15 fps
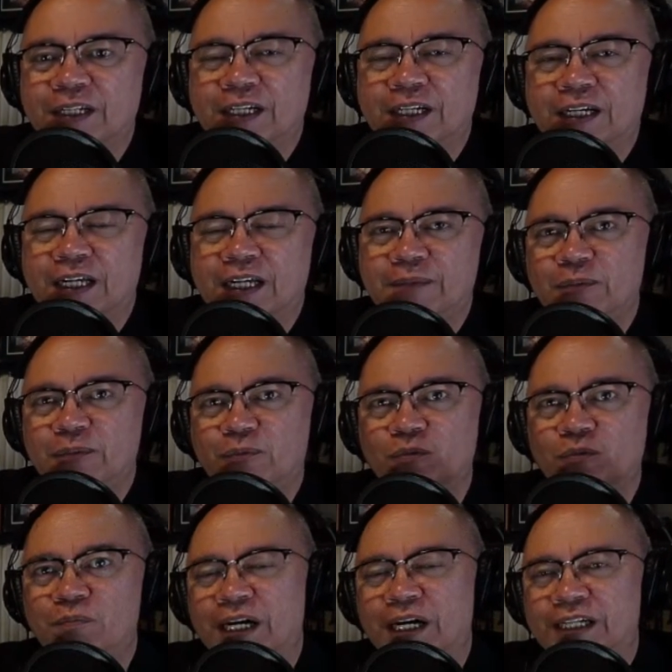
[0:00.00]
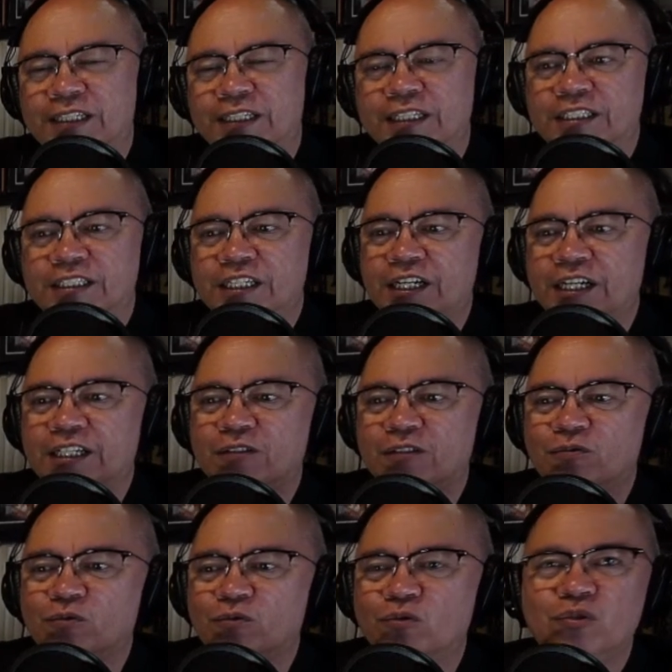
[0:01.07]
Alam niyo po kung bakit? Kasi yan ang
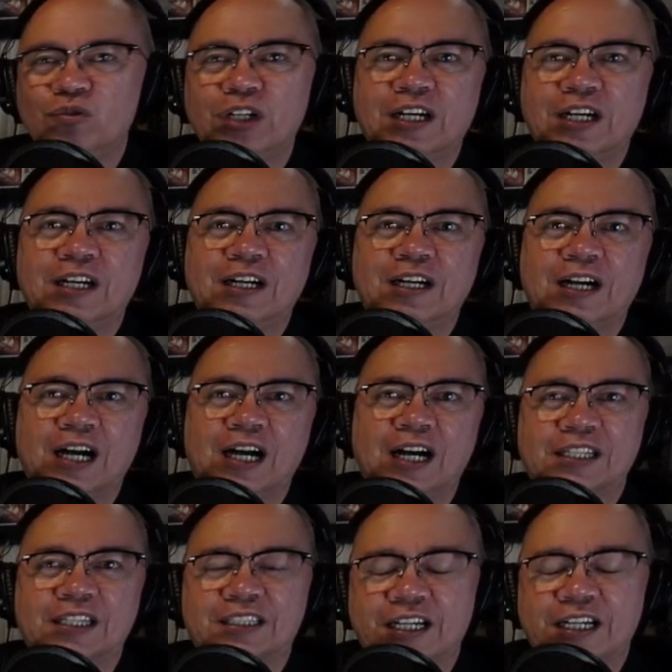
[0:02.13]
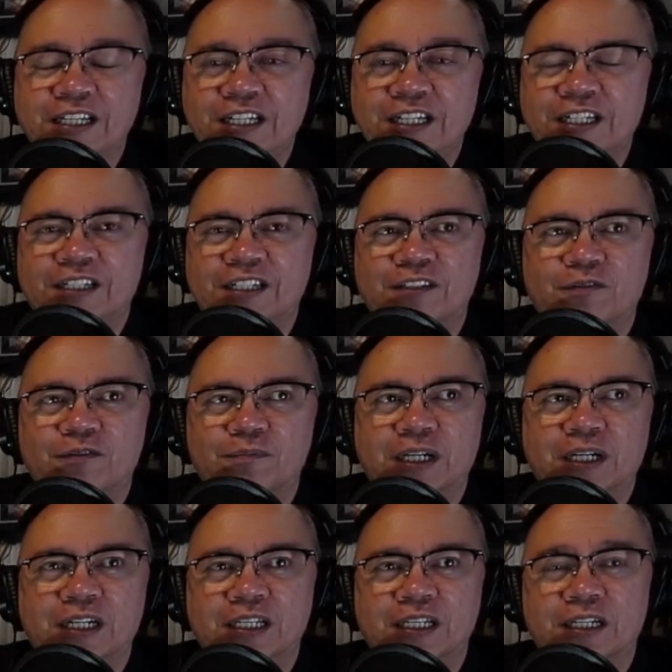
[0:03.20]
unang aatakihin ng mga